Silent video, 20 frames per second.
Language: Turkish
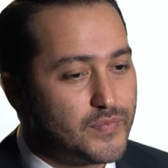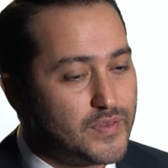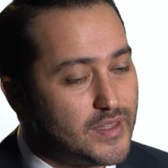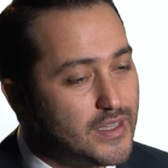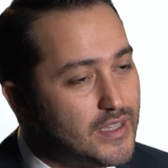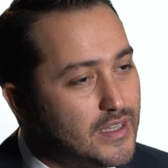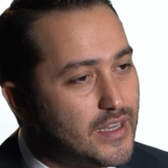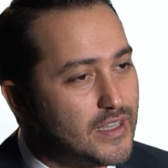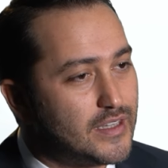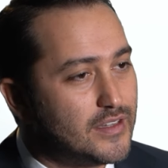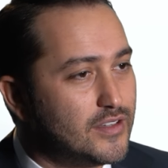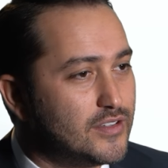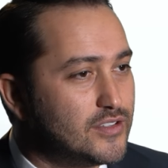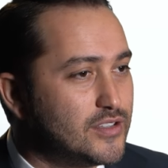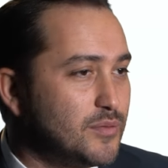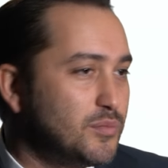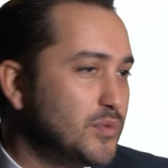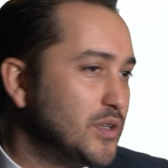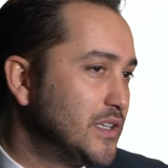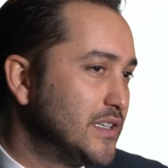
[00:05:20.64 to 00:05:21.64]
Yine
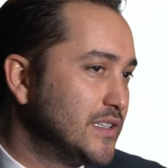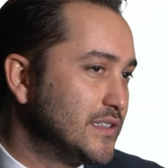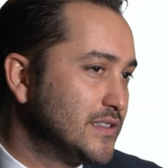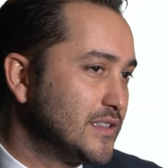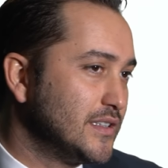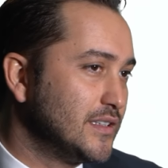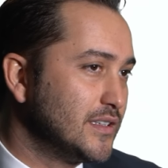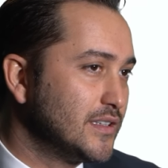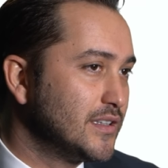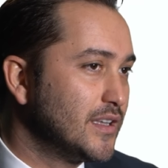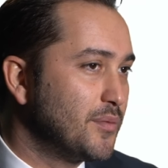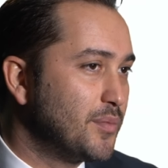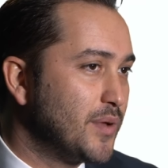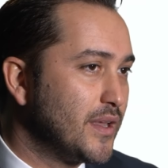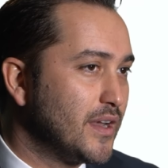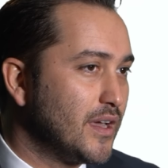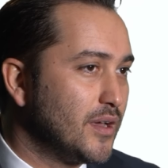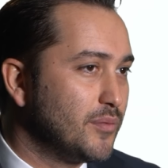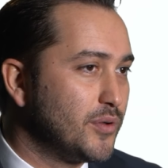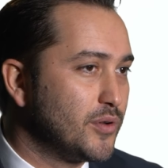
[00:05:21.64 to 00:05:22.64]
diyeceğim ikisi de
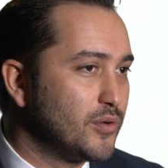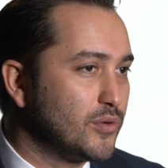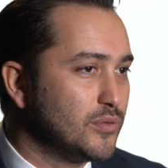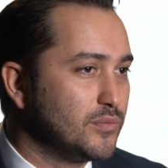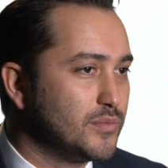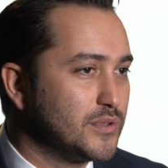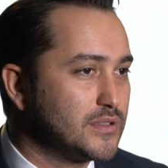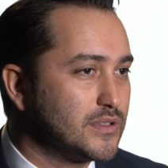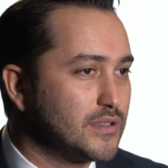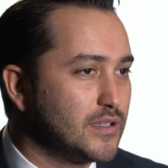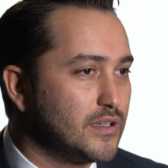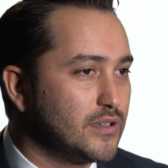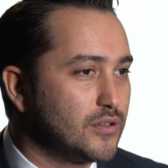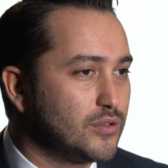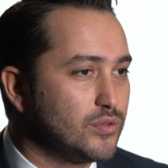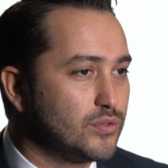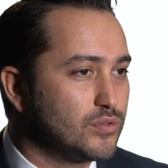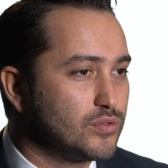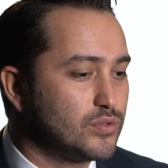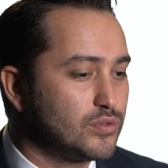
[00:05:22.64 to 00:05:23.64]
beraber olması
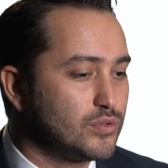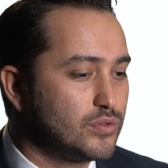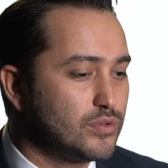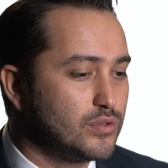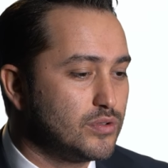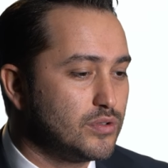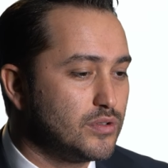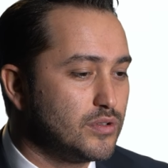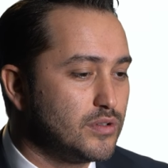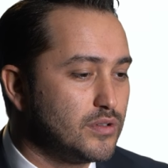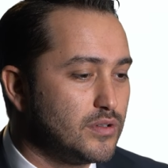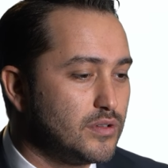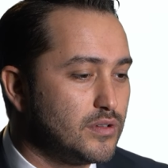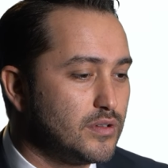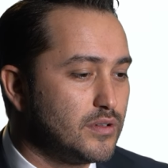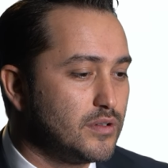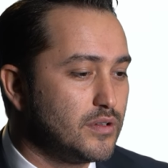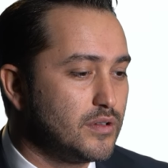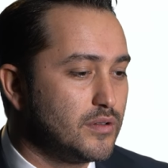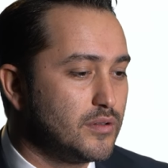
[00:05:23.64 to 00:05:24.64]
gerekiyor. Çünkü e,
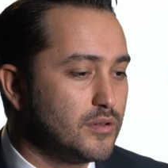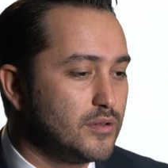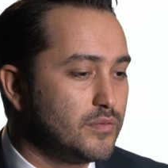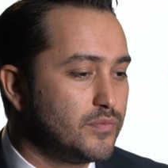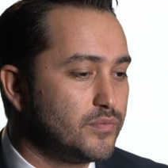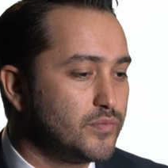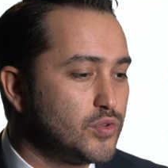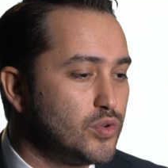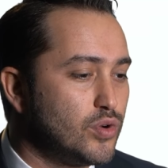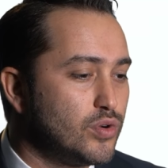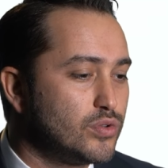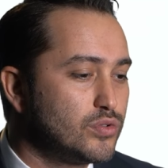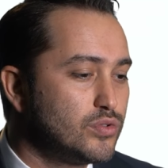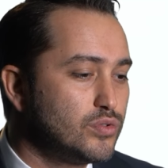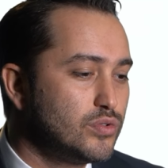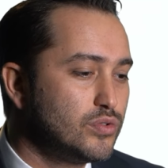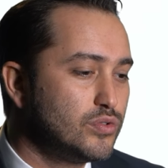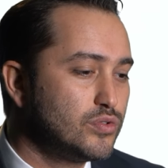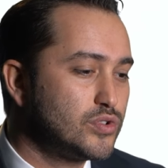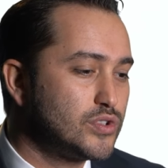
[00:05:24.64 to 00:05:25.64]

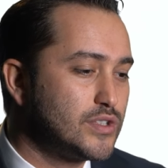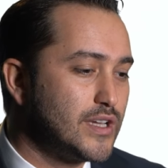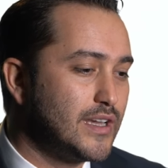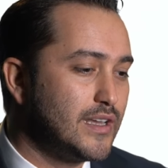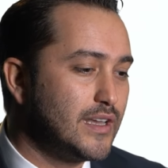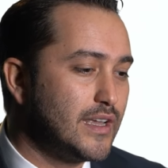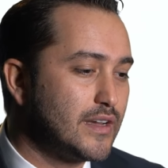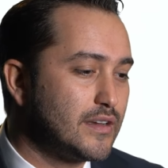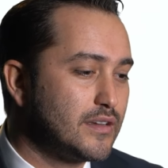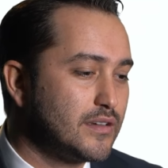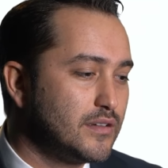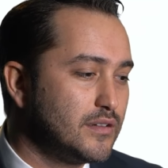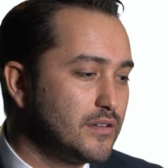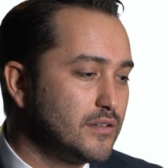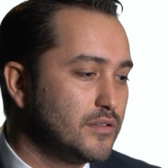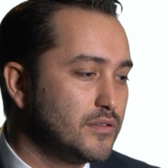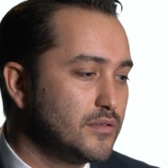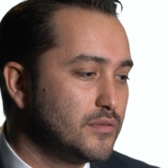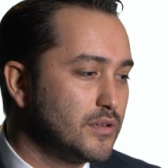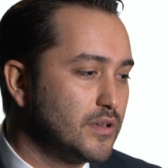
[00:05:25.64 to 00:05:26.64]
gördüğünüz şeyler
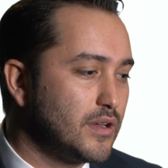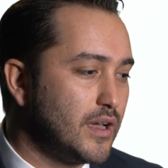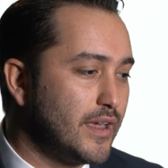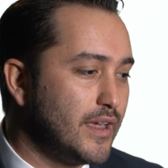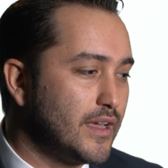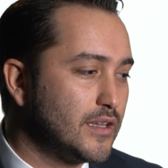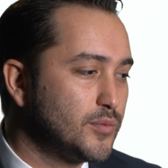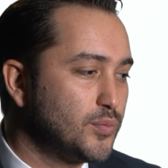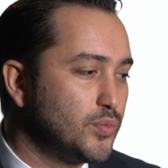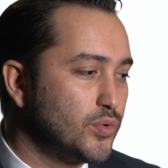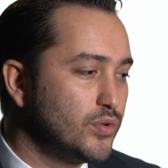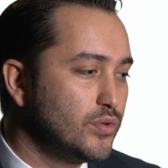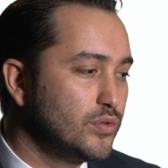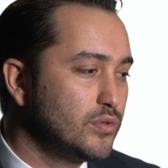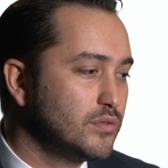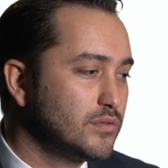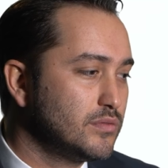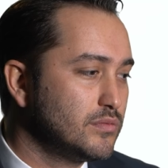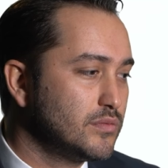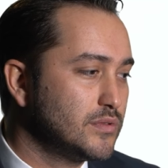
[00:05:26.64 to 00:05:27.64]
hayat
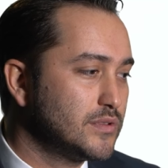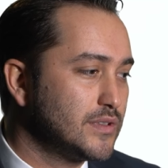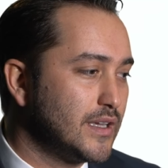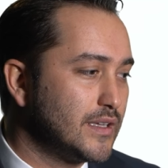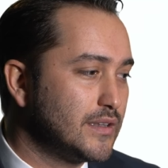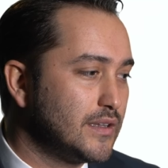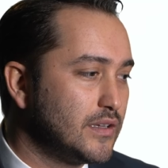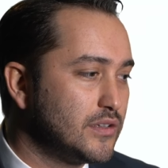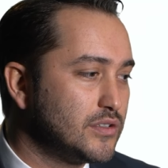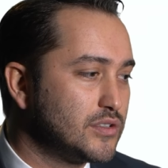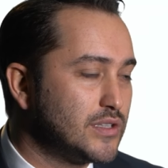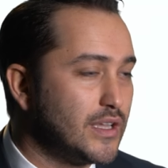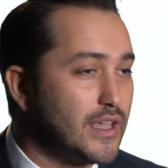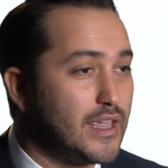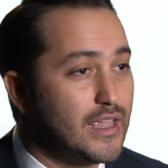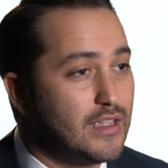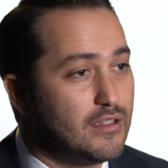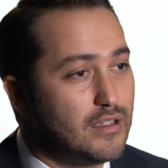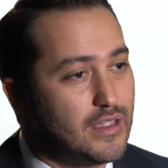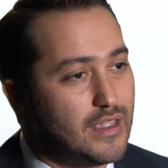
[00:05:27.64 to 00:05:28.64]
boyu zaten işte
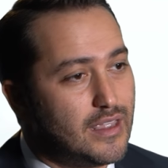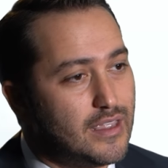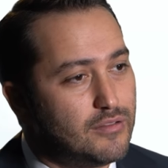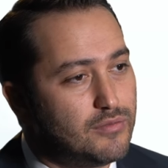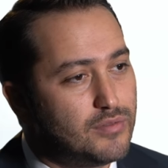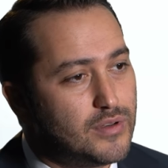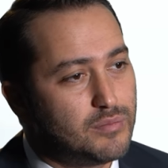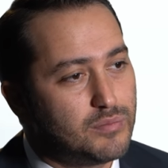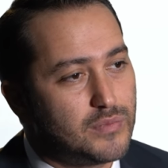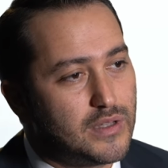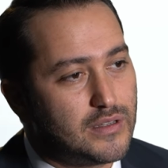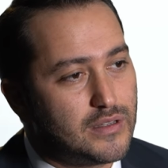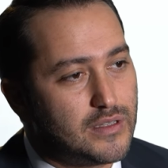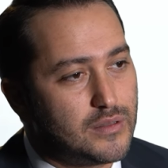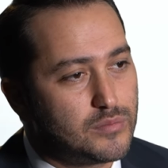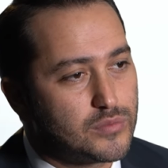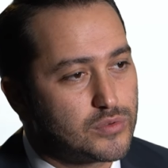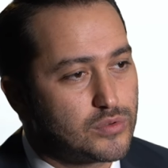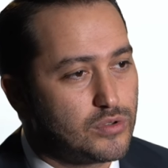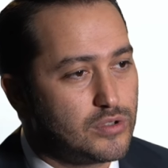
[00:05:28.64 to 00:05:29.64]
e, evrim
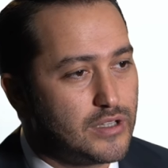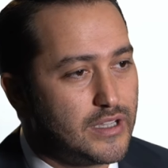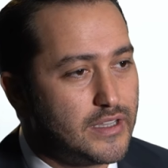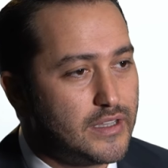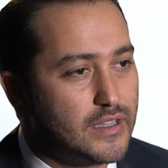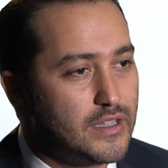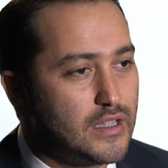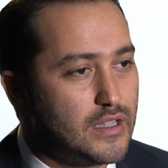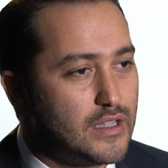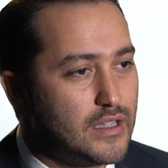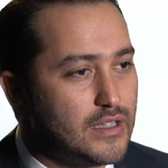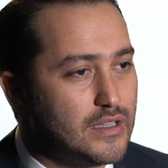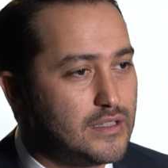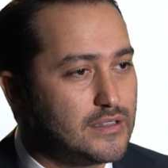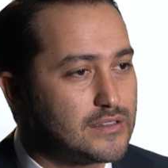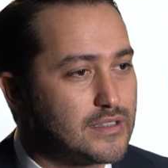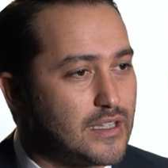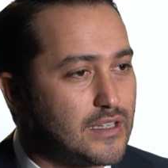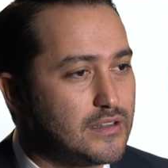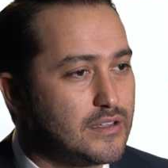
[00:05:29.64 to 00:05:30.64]
dediğimiz olay
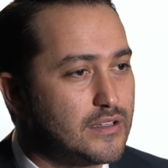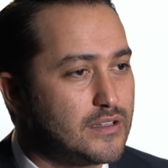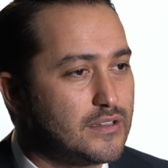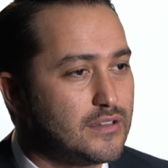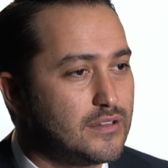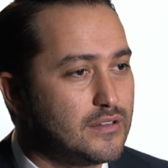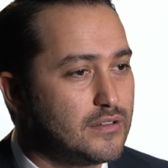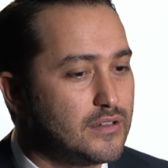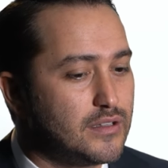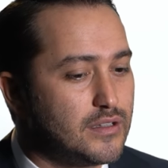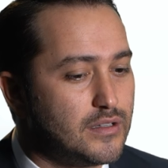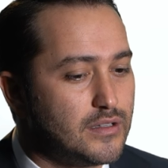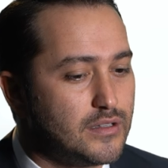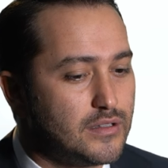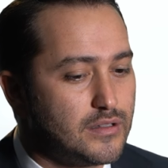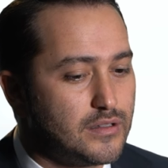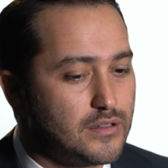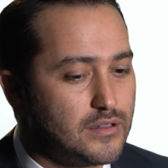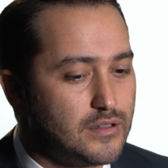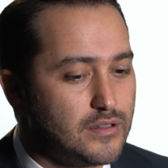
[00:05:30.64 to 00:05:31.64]
insanların
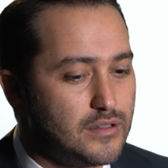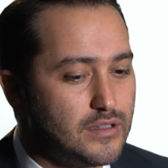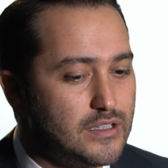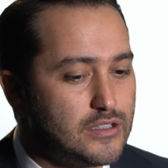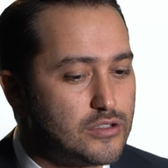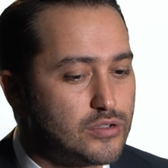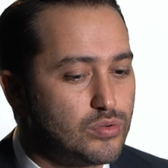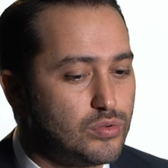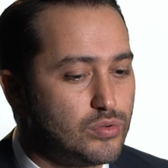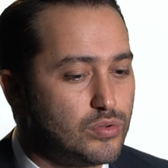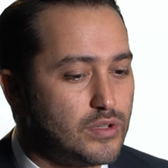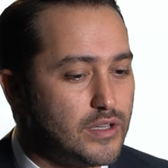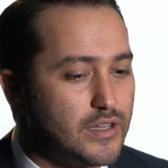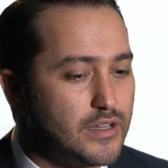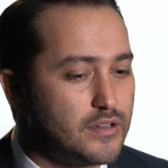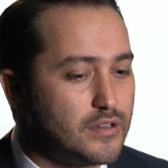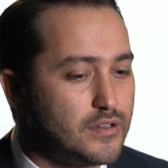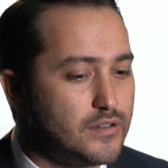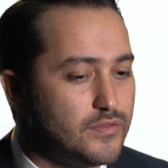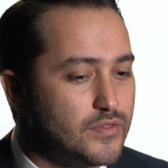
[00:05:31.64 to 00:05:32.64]
e,
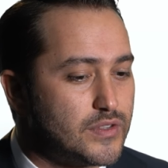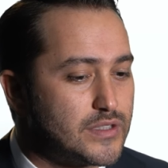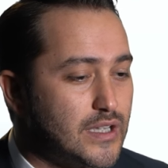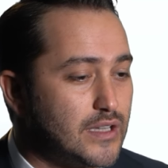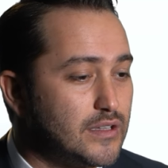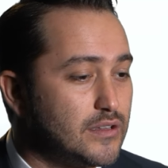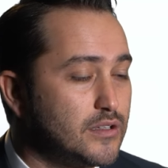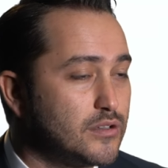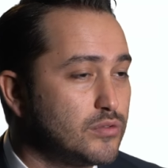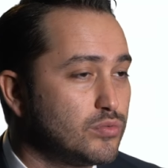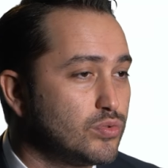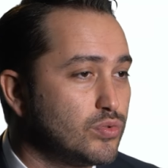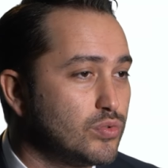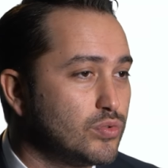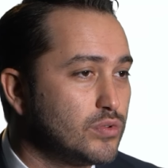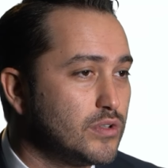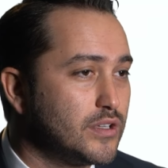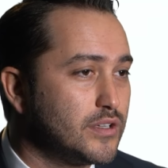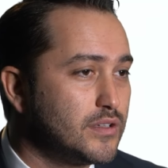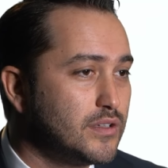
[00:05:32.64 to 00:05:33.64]
içgüdülerinin, insanların
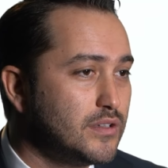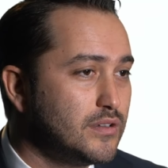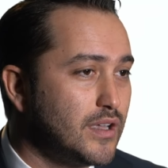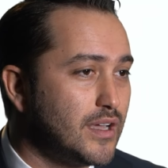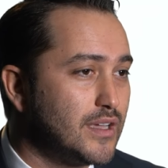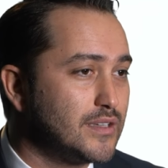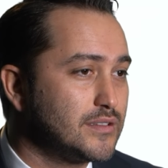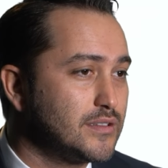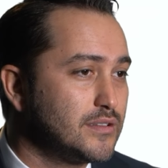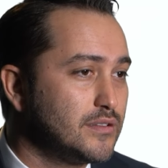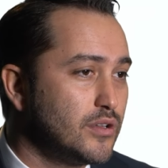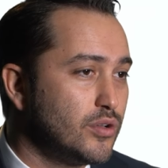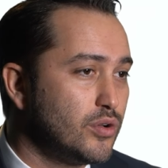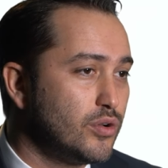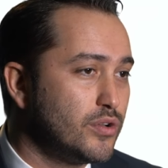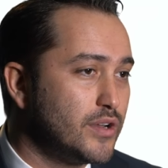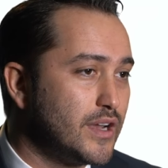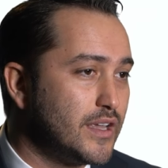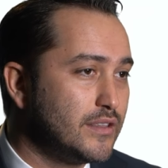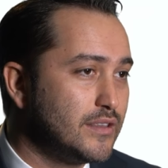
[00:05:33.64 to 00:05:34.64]
duygularının aslında
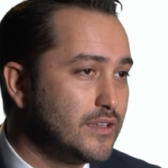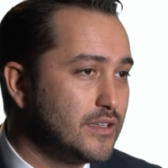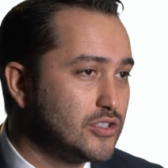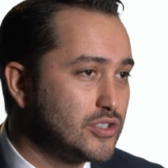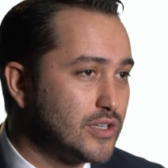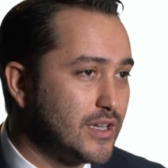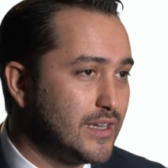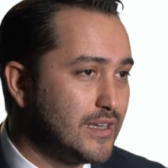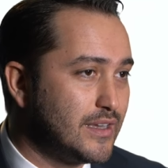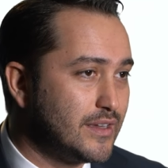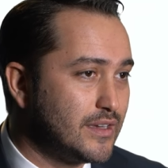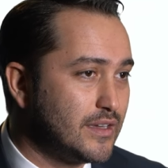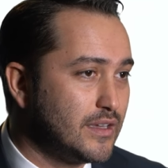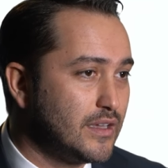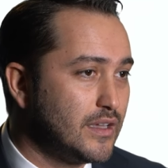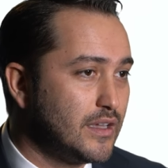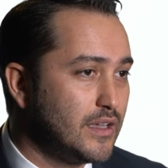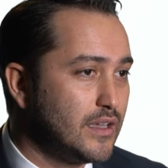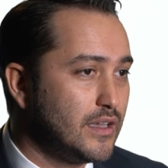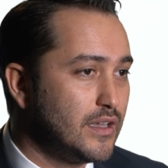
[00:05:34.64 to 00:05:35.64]
öğrendiği şeyleri
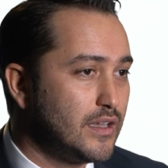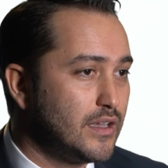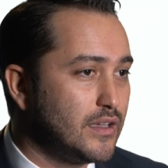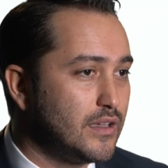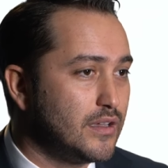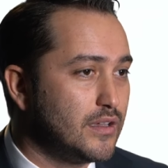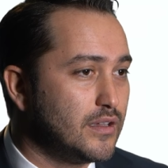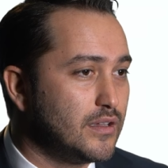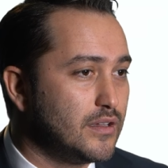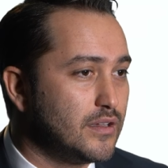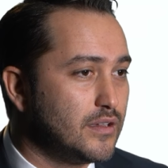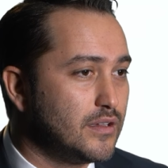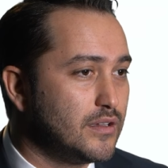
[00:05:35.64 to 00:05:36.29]
e,